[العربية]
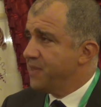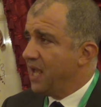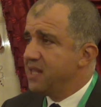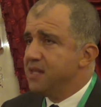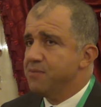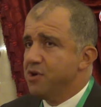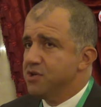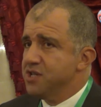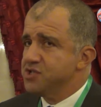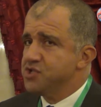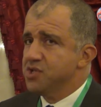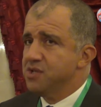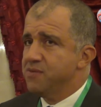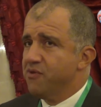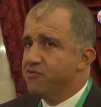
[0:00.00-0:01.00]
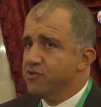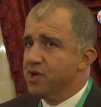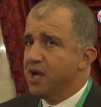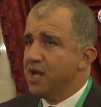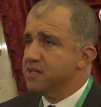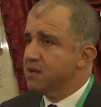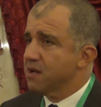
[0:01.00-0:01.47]
انا بقى ناشد المفروض
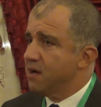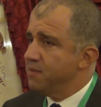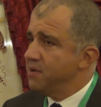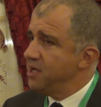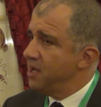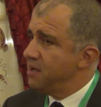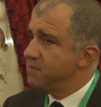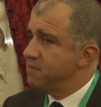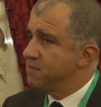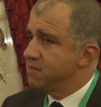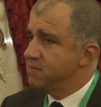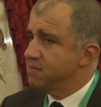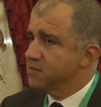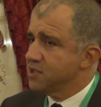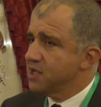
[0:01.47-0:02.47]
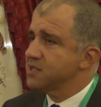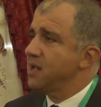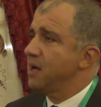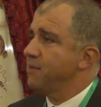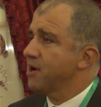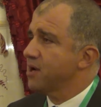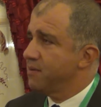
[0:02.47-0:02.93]
الجهات الرقابيه
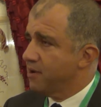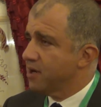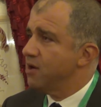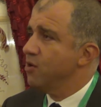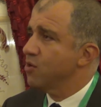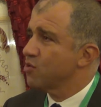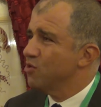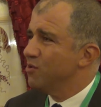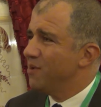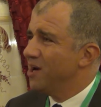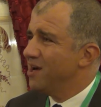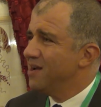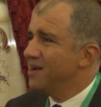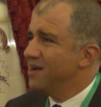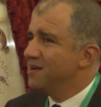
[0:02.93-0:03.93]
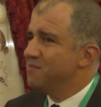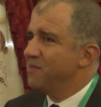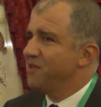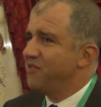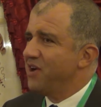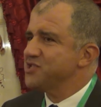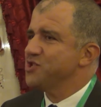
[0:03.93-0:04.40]
تطلع بره بره الحكومه
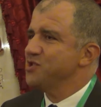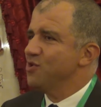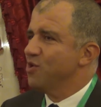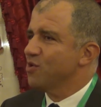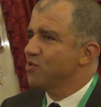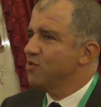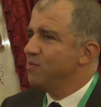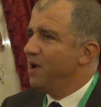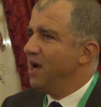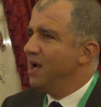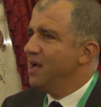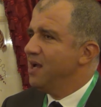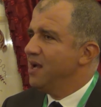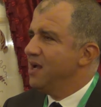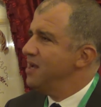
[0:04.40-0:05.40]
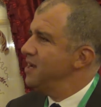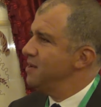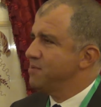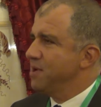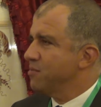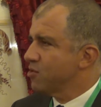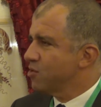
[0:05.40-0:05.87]
ما ينفعش ان الحكومه هي اللي
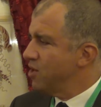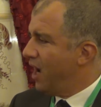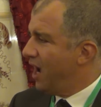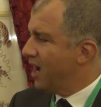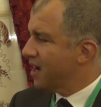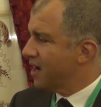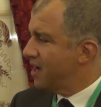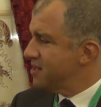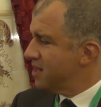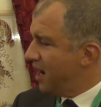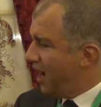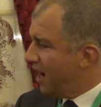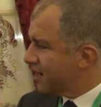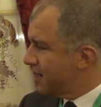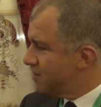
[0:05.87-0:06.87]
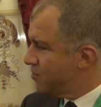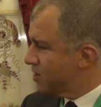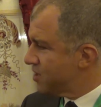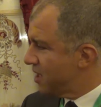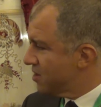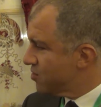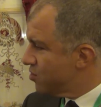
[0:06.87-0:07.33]
بتعمل كل حاجه انا الحكم
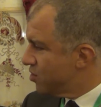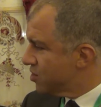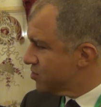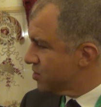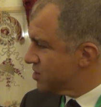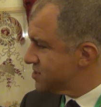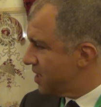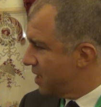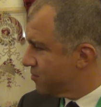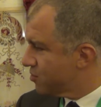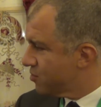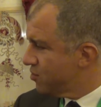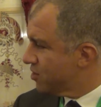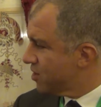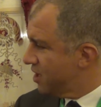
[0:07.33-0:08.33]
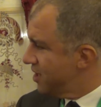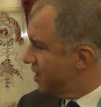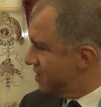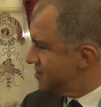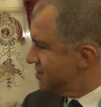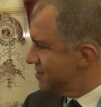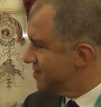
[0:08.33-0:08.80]
وانا الجون وانا صاحب الكوره
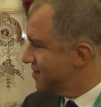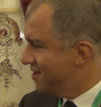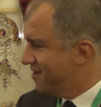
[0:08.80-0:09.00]
يعني